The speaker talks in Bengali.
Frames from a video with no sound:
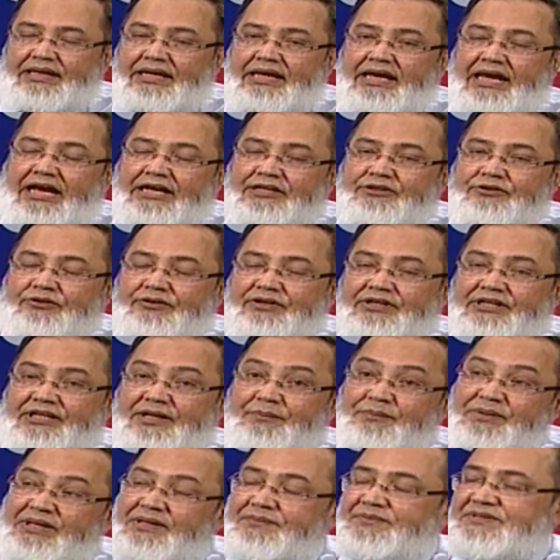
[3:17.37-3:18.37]
এক ধরনের
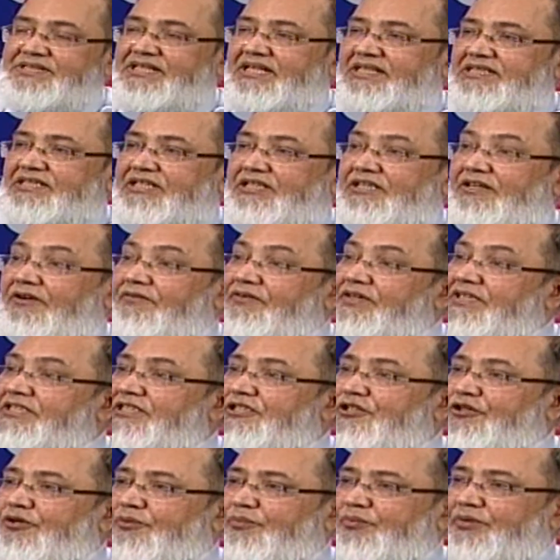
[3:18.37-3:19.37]
এপিলেপসি আছে ড্রাভিড
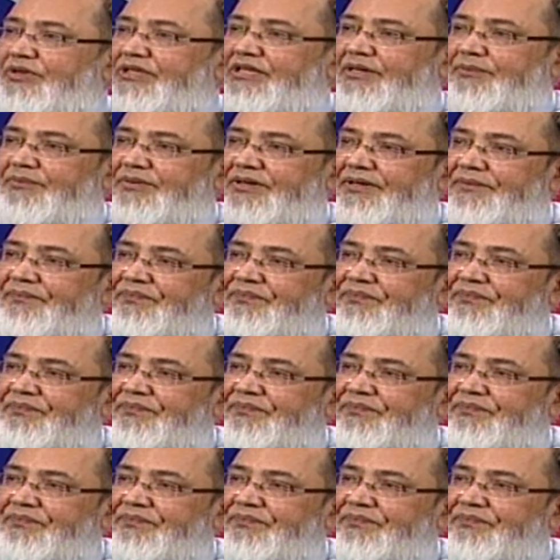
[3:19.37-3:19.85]
সিনড্রোম বলি আমরা